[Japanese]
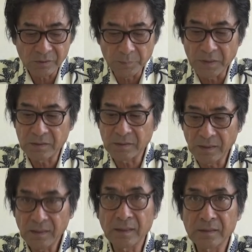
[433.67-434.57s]
イメージ
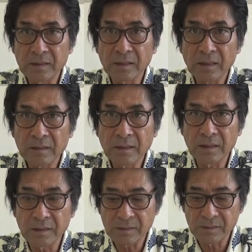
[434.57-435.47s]
でねやっていただきた
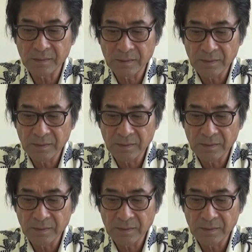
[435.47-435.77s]
いんです